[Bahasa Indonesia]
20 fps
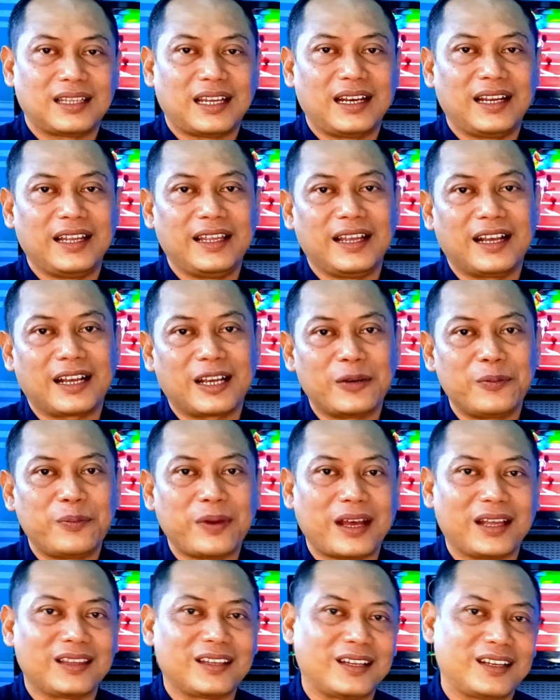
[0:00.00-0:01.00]
Tanda yang
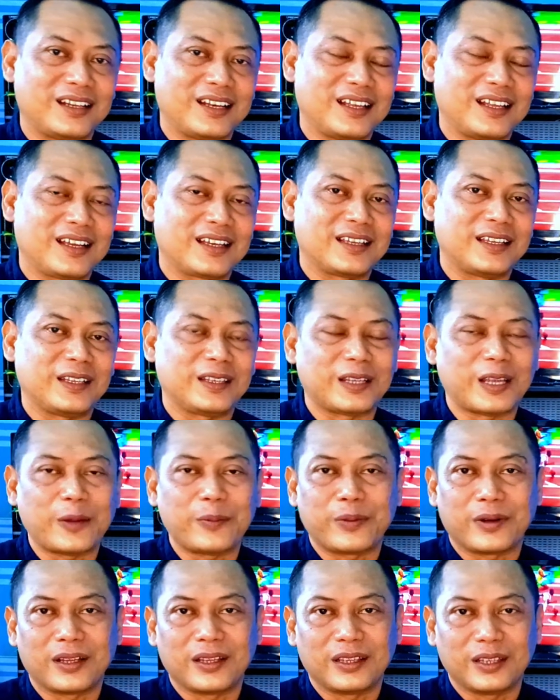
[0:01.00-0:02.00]
keempat adalah kita
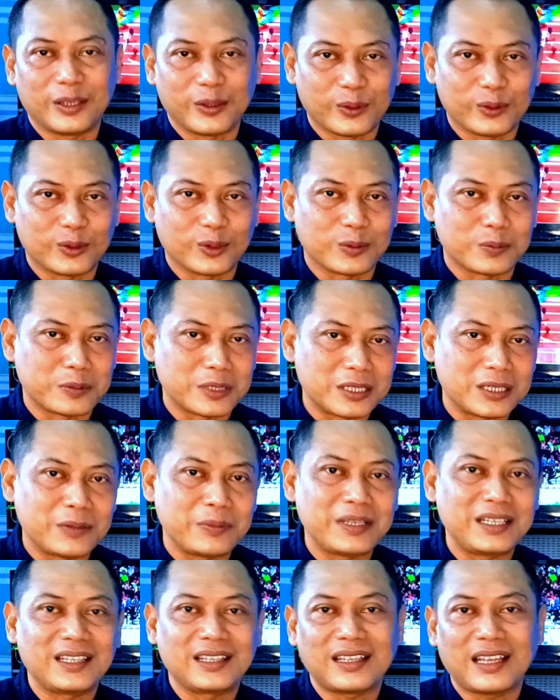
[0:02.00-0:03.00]
berhenti untuk
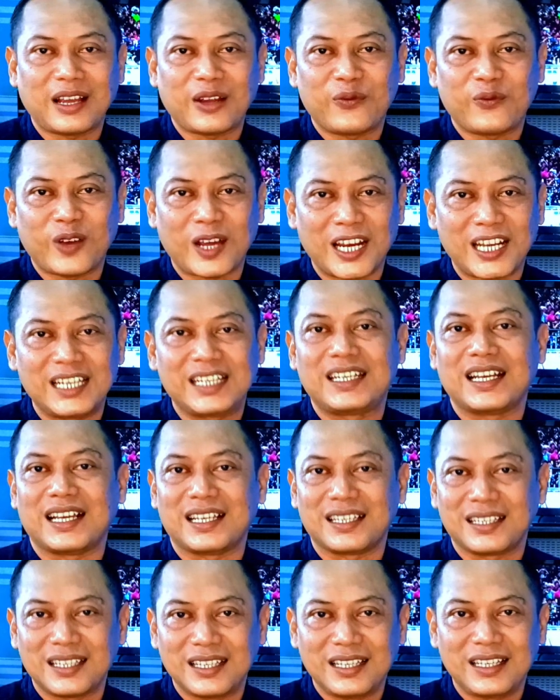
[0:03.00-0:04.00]
meminta
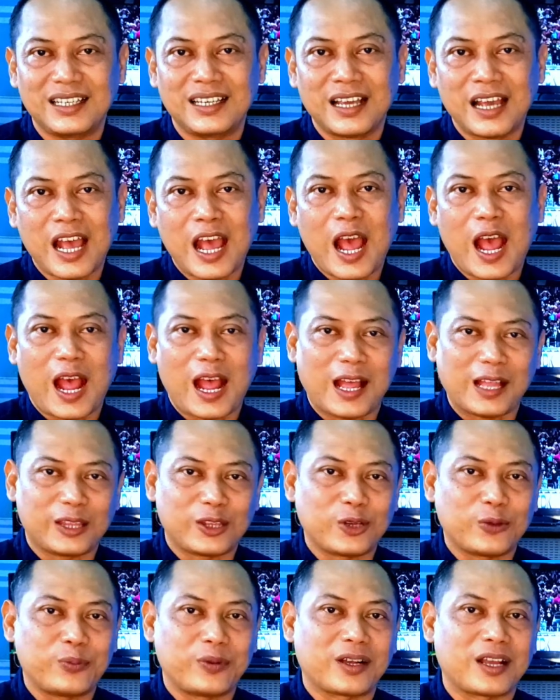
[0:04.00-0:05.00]
validasi
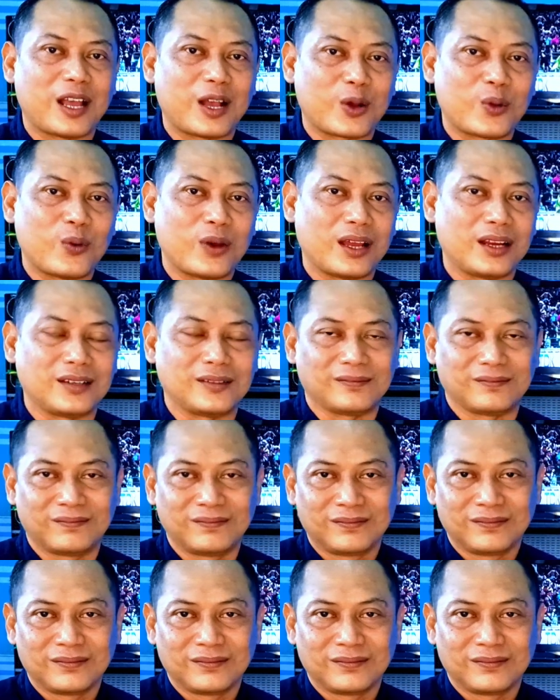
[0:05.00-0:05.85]
atau pengakuan.